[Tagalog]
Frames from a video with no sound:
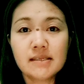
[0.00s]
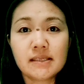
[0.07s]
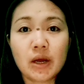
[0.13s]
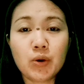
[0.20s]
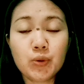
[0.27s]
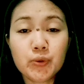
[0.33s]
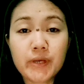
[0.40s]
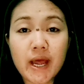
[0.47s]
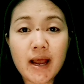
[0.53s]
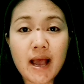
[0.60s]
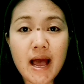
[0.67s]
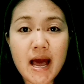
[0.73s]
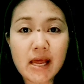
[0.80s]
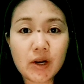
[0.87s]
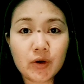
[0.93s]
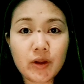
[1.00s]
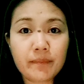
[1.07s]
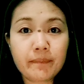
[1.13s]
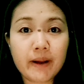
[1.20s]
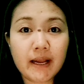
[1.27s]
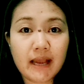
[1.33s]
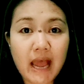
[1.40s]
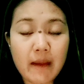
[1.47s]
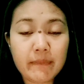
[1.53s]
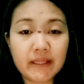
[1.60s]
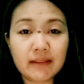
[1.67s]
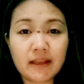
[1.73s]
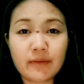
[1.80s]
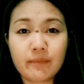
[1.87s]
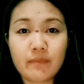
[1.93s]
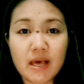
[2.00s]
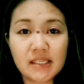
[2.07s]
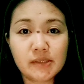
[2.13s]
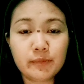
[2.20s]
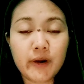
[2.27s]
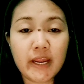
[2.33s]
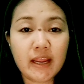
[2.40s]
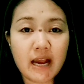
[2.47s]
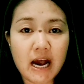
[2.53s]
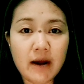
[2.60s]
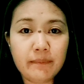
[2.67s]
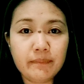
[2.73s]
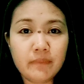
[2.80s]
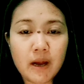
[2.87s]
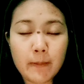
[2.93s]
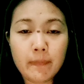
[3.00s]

Sa unang araw ng paggamit ng Blast Break app,